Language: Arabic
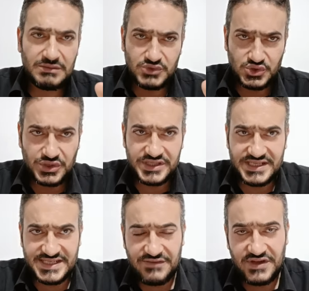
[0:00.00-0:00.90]
مش سرعة
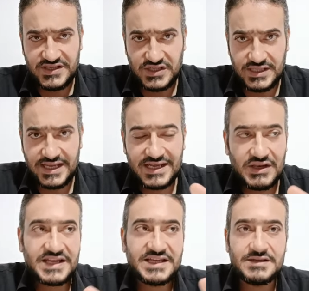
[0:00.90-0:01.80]
الإسعاف هيحصل لك حاجة
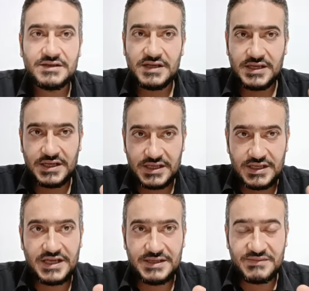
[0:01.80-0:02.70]
لكن
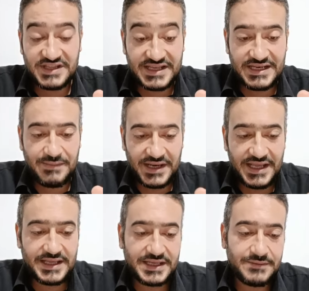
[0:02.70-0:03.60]
إحنا بنتكلم عن
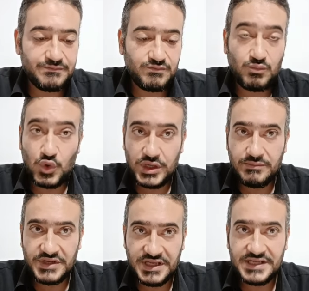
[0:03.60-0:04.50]
حاجة
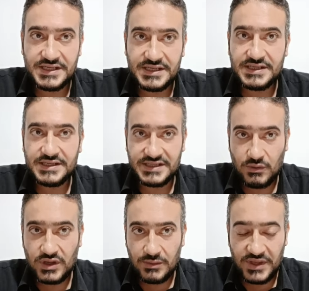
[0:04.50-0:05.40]
مهم إن إحنا
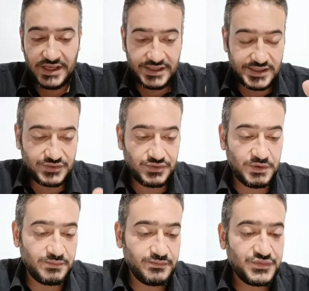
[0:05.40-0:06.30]
نتوجه بها إلى
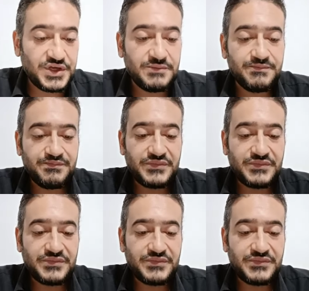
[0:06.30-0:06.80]
الطبيب طيب